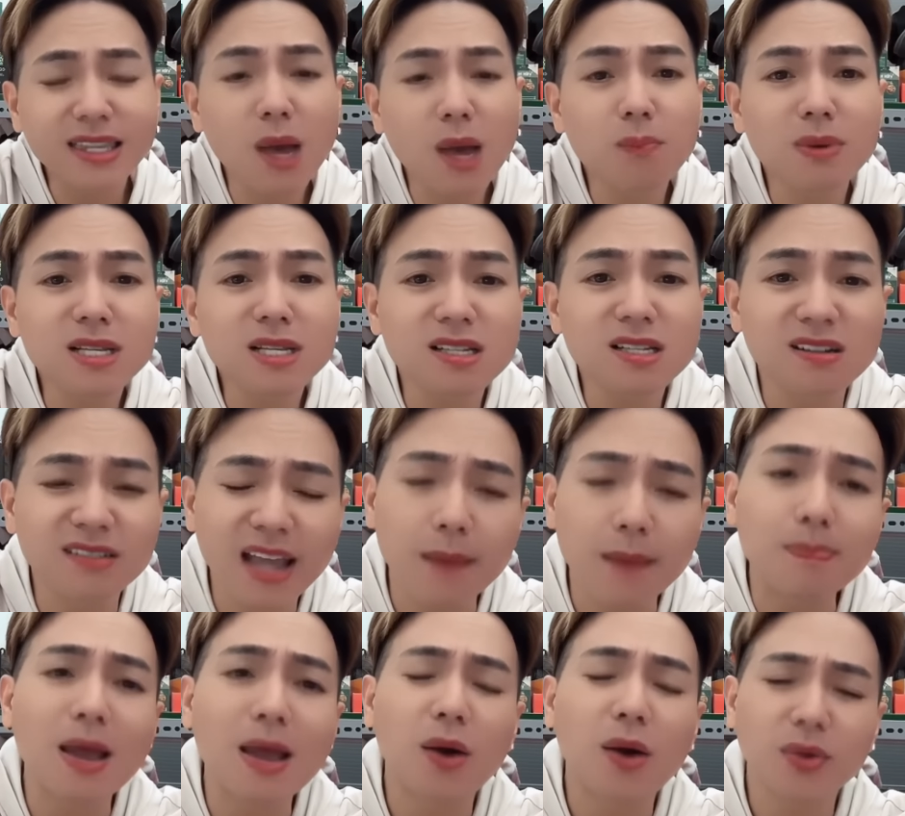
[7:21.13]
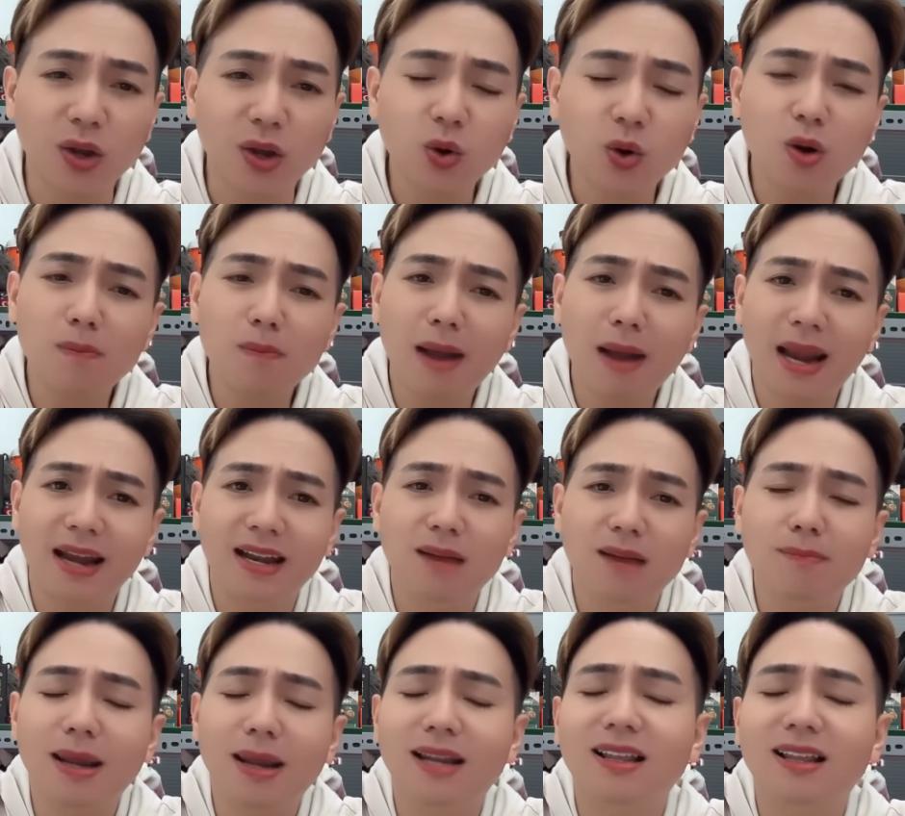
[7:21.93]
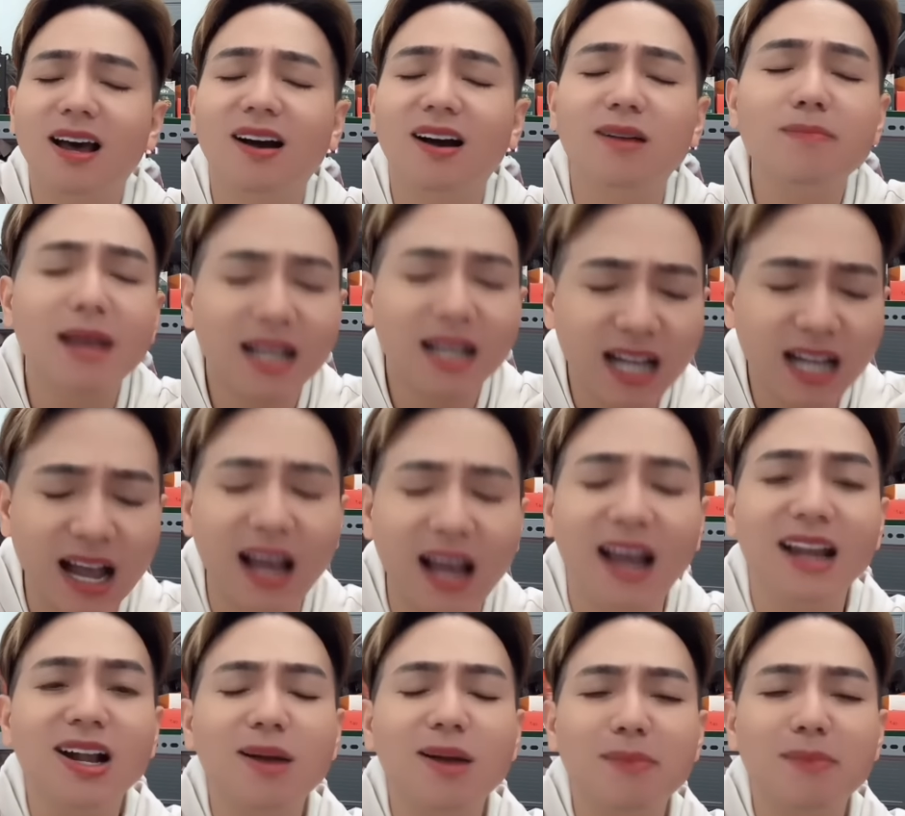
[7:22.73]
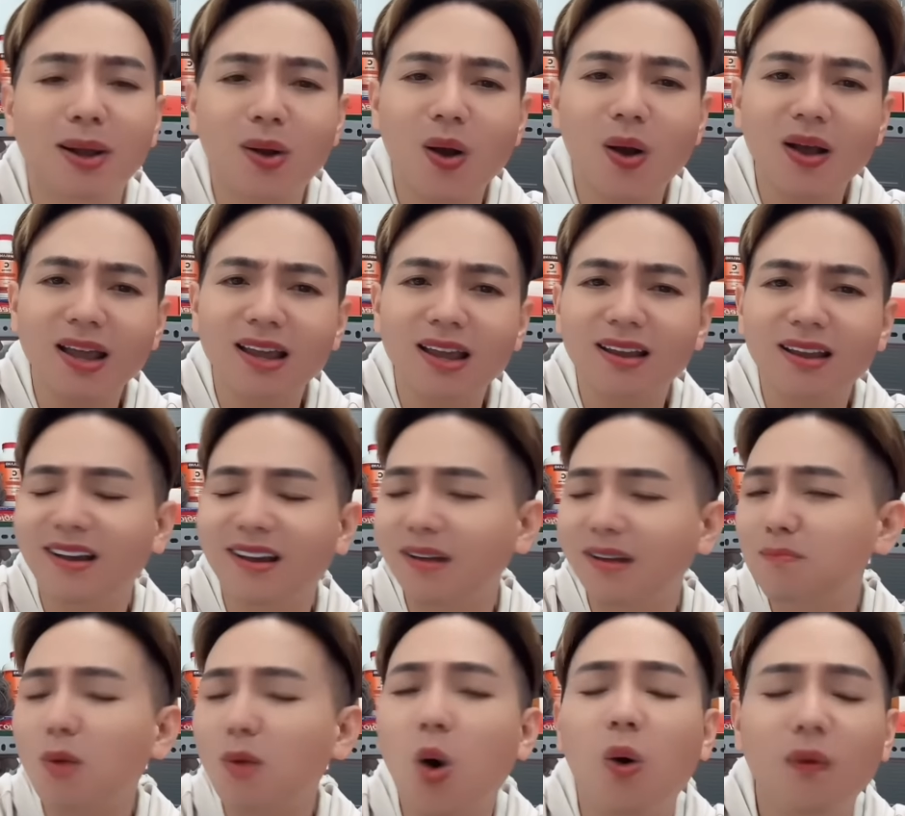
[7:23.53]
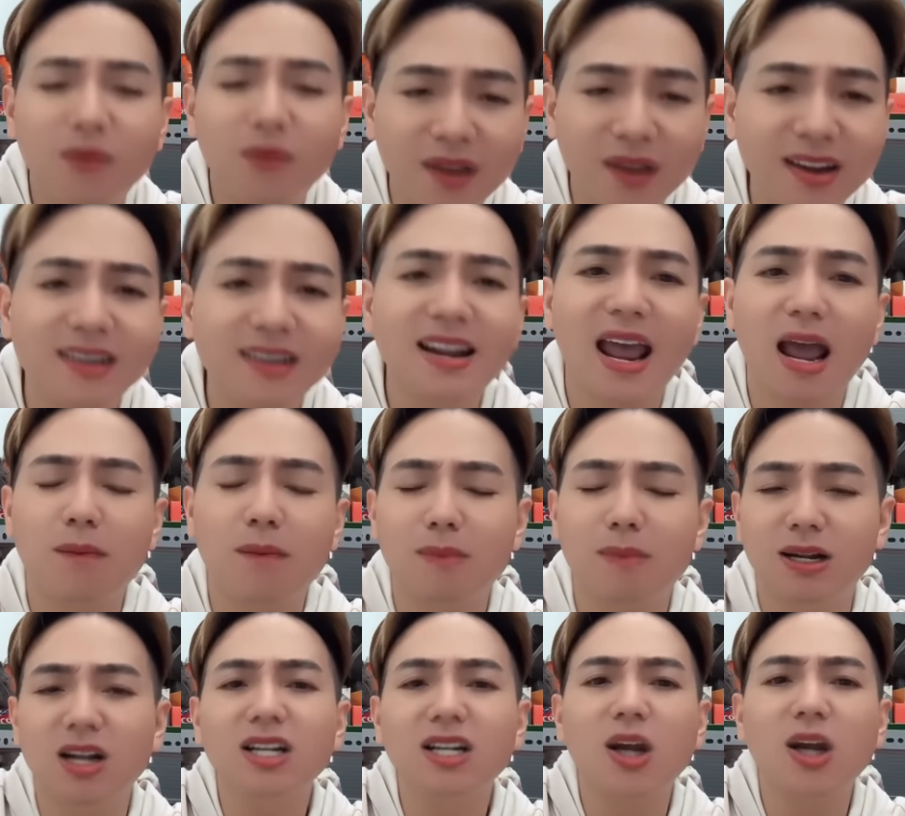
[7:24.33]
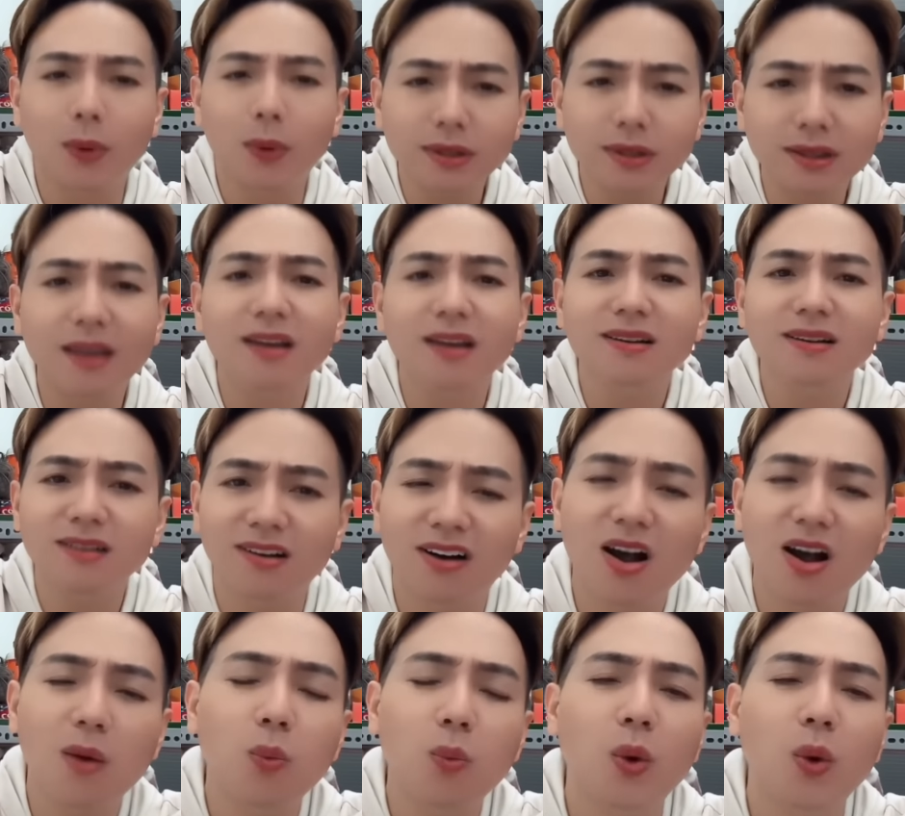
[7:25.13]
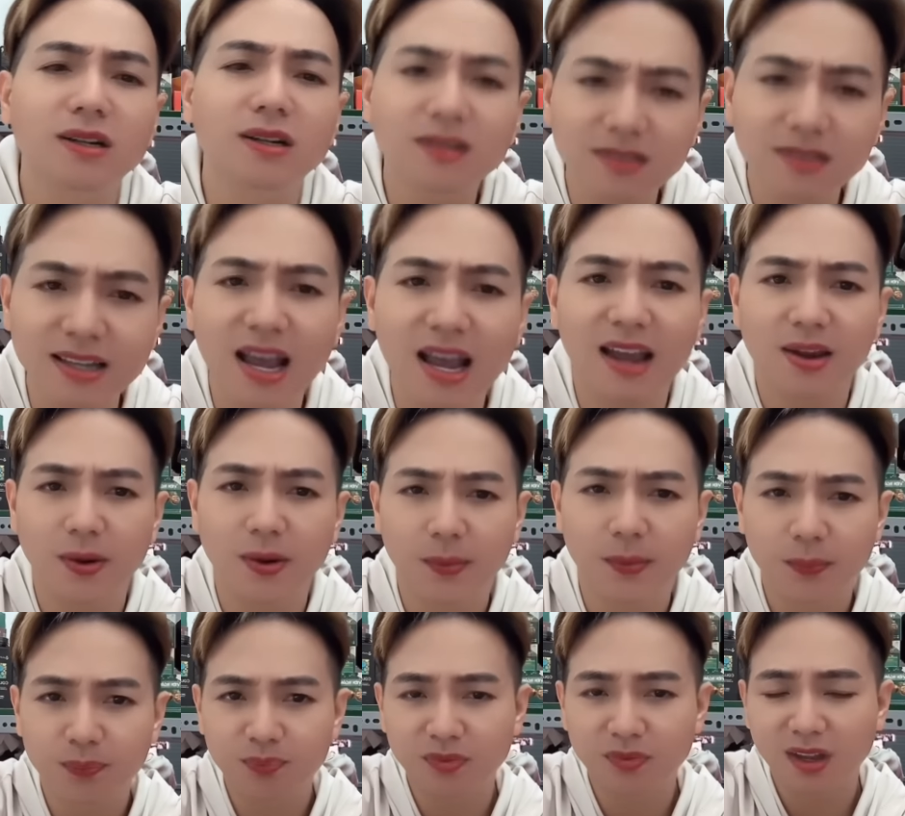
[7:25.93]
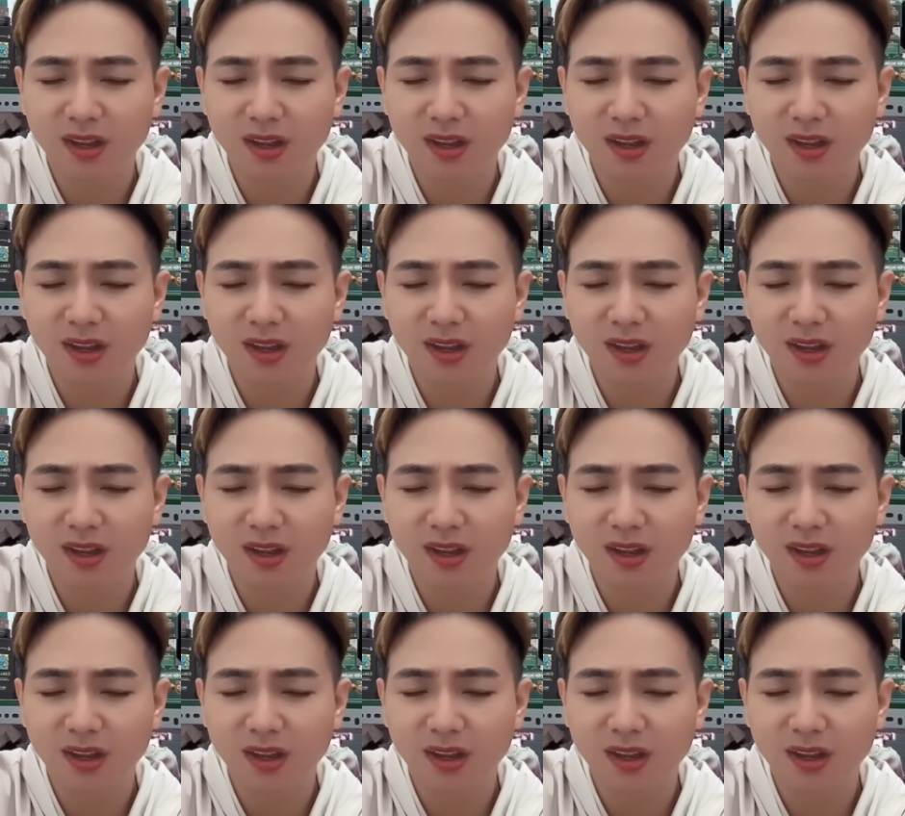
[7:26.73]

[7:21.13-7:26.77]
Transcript: trong cái sự nghiệp đạo diễn của mày đó mày thử mày kể coi mày có cái cái bộ phim nào mà nó nổi tiếng được không Nguyễn Đức Dây